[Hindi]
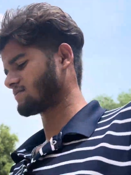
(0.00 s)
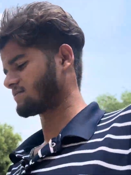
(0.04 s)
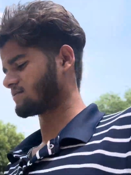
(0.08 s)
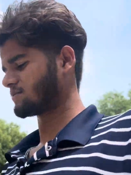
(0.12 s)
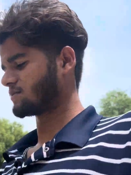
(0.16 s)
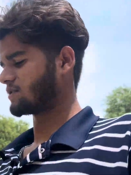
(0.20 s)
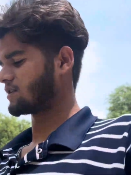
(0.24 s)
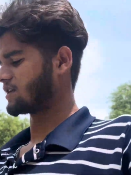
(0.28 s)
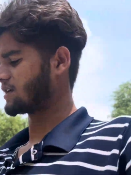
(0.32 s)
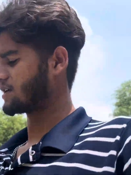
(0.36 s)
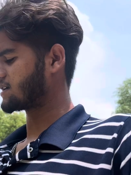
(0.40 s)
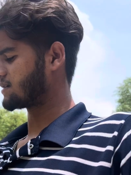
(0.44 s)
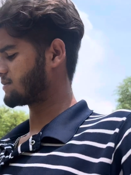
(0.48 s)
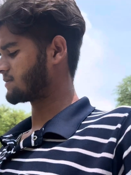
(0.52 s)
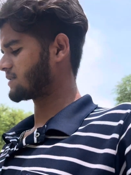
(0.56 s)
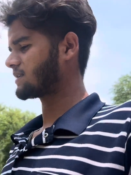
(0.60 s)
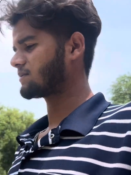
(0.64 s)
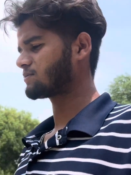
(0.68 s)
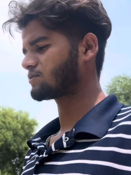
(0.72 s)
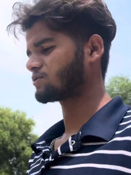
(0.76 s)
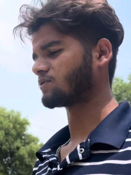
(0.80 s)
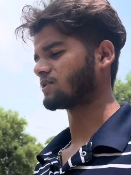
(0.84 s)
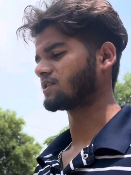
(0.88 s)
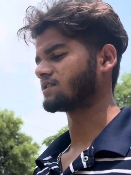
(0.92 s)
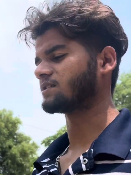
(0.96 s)
मोरिंगा मतलब
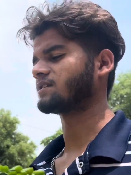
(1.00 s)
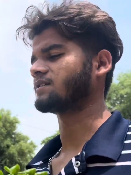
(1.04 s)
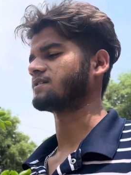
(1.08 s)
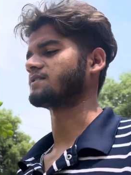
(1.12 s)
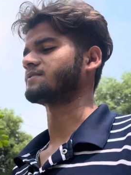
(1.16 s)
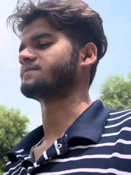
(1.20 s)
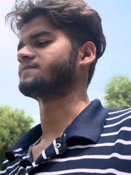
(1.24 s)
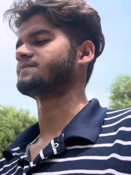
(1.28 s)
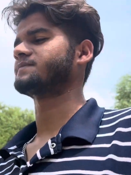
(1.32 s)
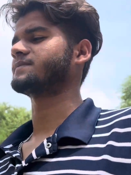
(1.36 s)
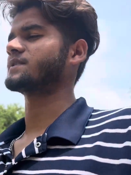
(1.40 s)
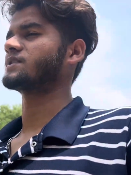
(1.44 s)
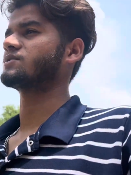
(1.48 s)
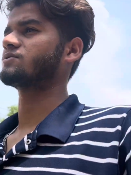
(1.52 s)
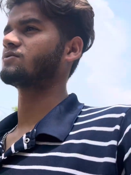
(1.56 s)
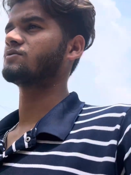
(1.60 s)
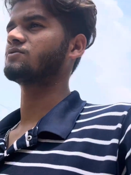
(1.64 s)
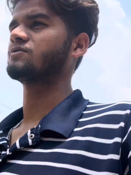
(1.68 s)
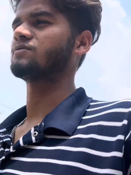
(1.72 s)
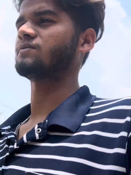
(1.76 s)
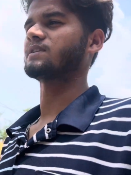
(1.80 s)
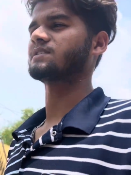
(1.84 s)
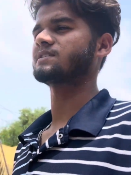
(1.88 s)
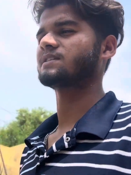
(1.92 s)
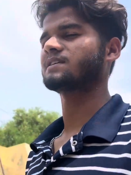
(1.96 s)
सुहांजना इसको
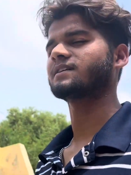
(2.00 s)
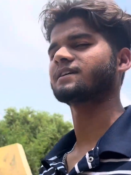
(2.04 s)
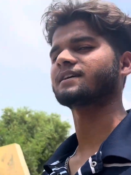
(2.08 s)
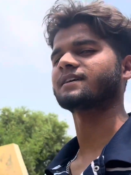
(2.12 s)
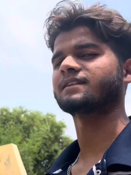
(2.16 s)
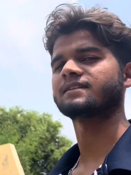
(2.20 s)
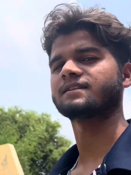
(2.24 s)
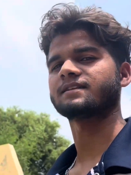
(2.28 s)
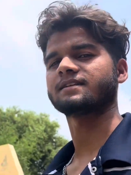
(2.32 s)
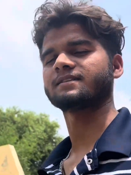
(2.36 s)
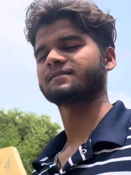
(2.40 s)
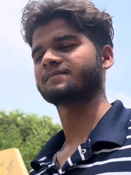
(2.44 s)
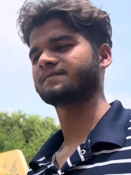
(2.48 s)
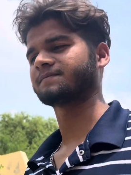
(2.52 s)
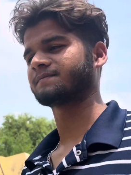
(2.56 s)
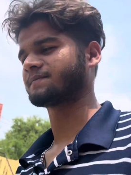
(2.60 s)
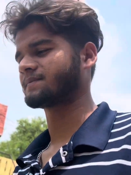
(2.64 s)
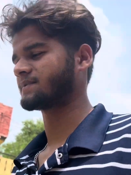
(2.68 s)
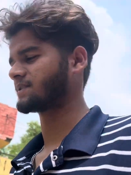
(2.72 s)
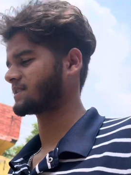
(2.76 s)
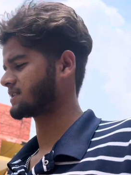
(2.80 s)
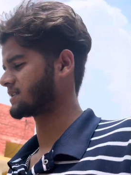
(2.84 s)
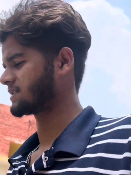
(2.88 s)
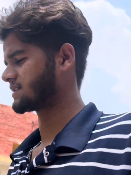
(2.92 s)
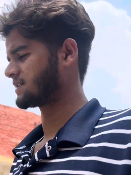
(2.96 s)
सुहांजना कहते हैं
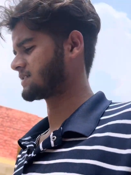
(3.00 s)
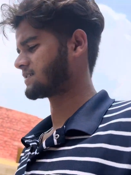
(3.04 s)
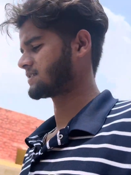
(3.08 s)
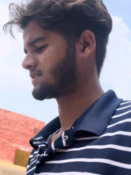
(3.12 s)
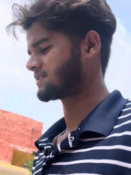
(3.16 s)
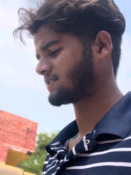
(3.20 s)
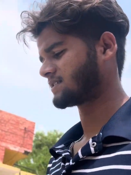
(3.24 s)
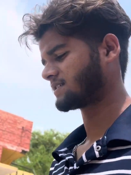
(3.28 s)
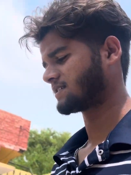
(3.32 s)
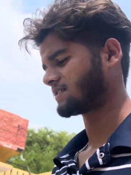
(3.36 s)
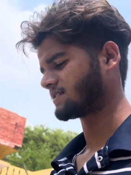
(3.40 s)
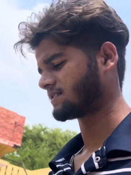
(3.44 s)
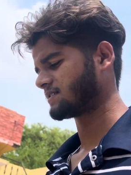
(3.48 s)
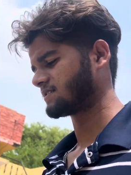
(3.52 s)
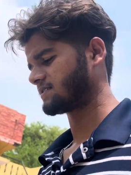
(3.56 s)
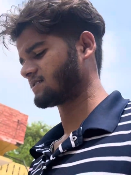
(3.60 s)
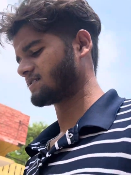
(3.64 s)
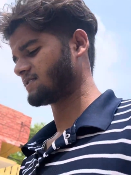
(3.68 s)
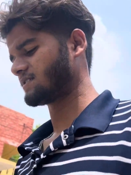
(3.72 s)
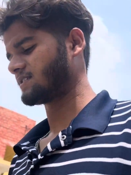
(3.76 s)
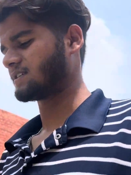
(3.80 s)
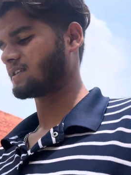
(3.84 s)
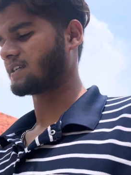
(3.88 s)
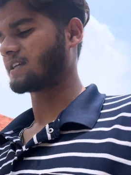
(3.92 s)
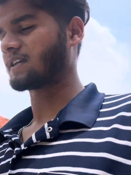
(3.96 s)

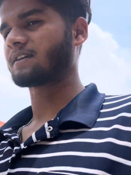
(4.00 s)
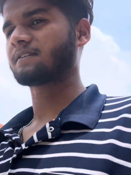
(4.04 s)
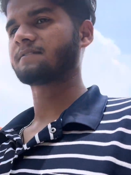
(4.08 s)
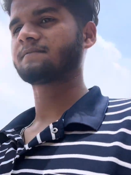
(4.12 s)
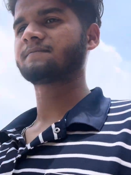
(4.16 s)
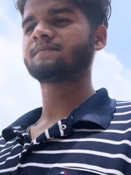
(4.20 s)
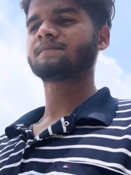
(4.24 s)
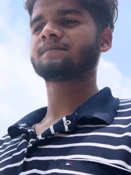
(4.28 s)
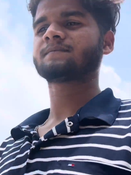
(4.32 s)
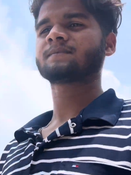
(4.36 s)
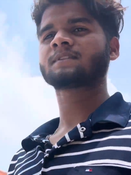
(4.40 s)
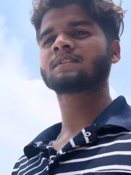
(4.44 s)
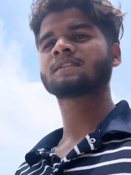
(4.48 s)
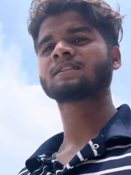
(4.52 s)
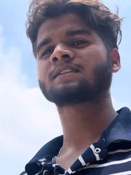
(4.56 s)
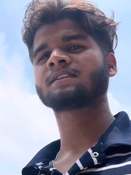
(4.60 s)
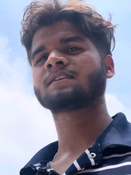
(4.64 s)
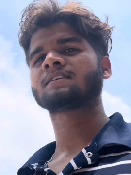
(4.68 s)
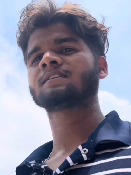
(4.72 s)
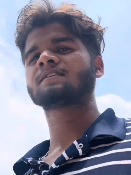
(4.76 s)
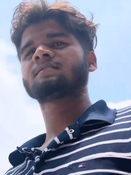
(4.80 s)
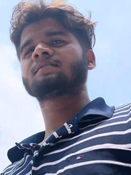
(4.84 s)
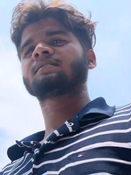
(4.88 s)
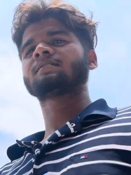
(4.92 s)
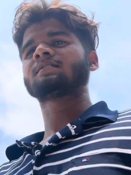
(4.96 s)
ठीक है
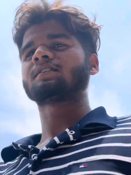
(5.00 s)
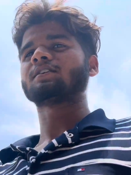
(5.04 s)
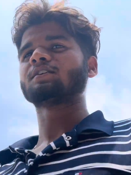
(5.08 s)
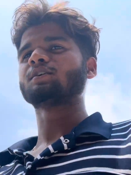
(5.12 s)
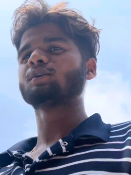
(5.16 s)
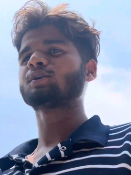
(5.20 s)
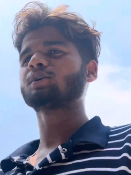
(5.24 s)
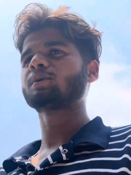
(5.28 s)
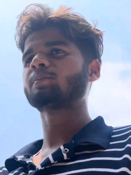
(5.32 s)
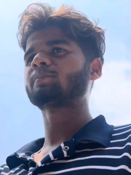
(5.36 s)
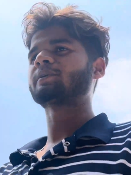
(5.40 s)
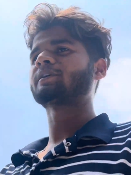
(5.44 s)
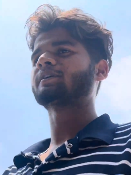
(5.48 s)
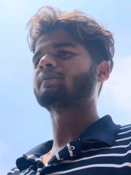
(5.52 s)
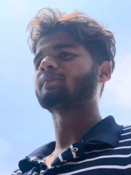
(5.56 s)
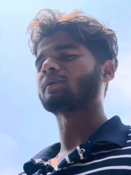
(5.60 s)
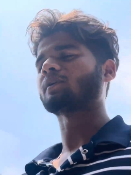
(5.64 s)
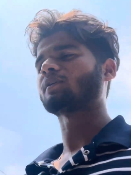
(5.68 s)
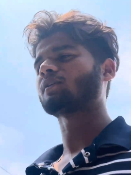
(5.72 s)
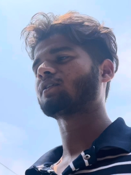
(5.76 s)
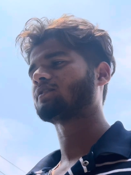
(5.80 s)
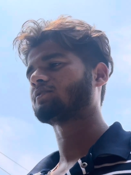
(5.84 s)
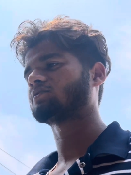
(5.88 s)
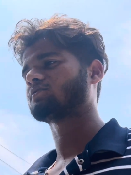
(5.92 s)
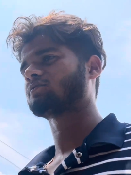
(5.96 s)
एक ही पेड़ मिला एक